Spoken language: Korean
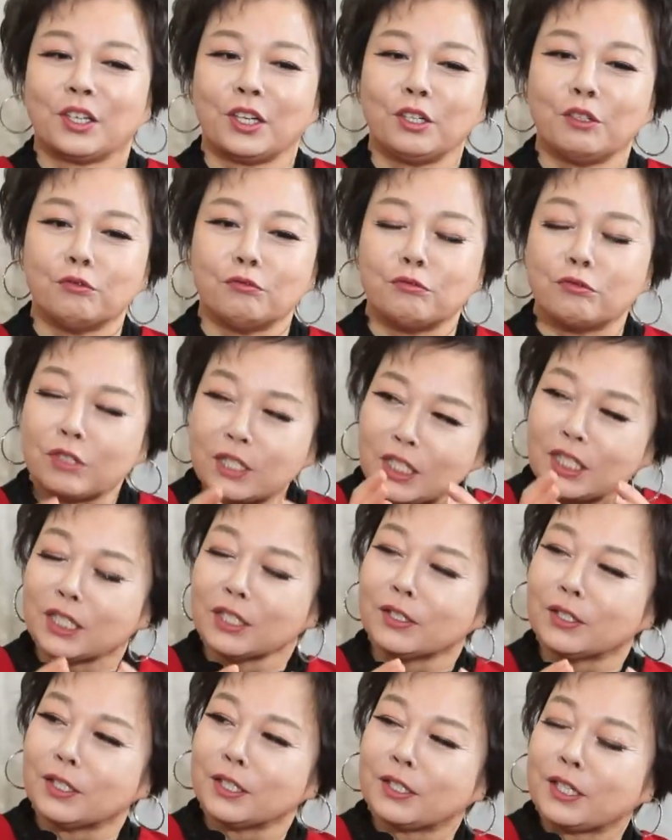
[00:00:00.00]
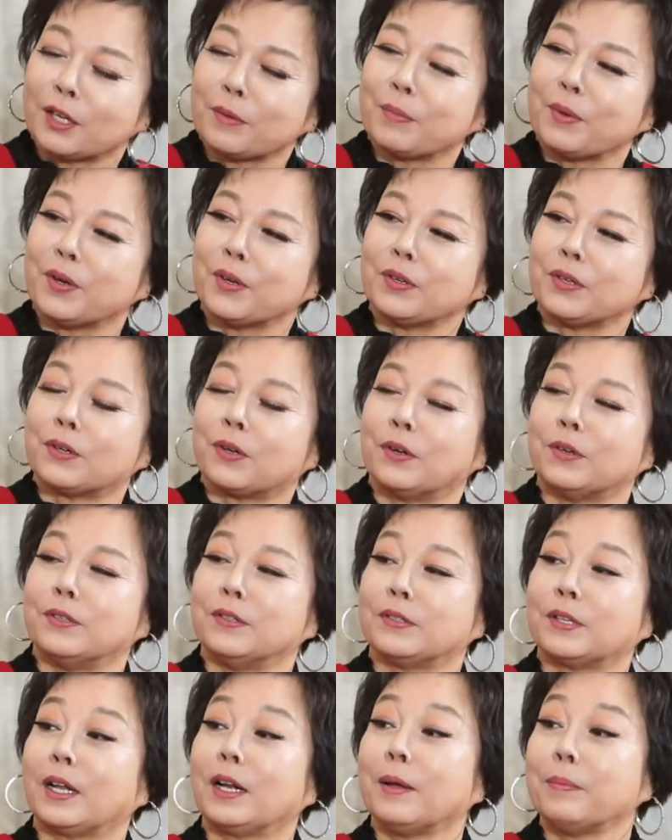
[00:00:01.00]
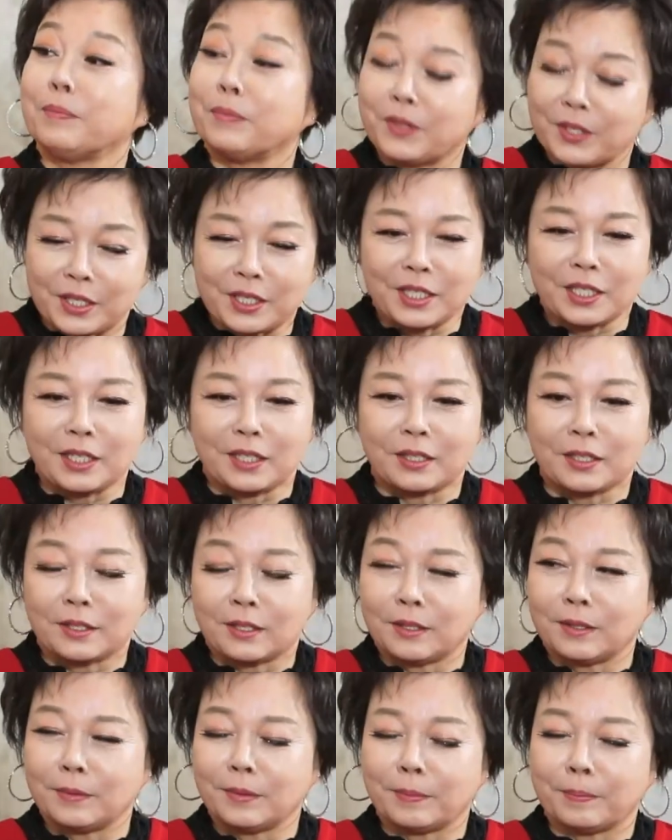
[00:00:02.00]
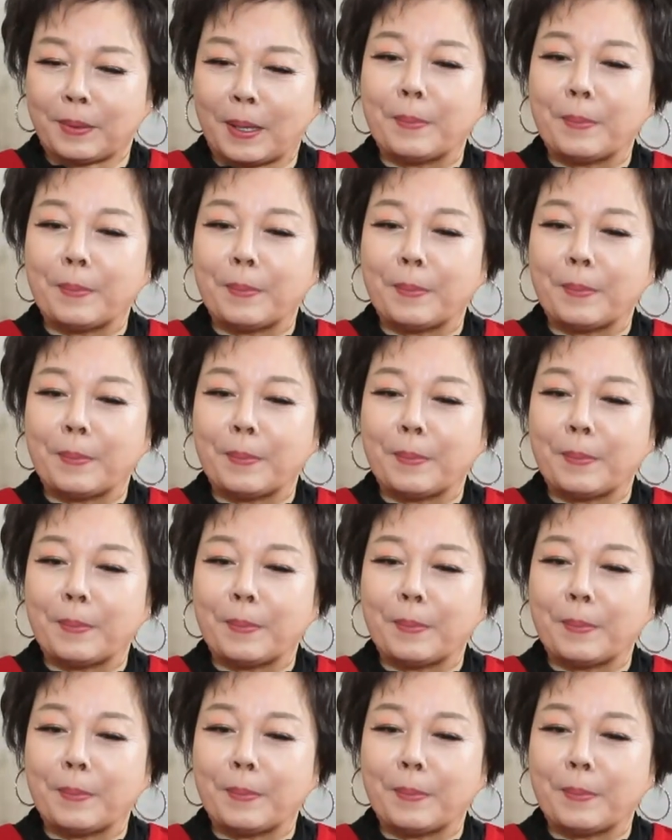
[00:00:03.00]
저희는 웃기는 거에 생명을 거는 사람들인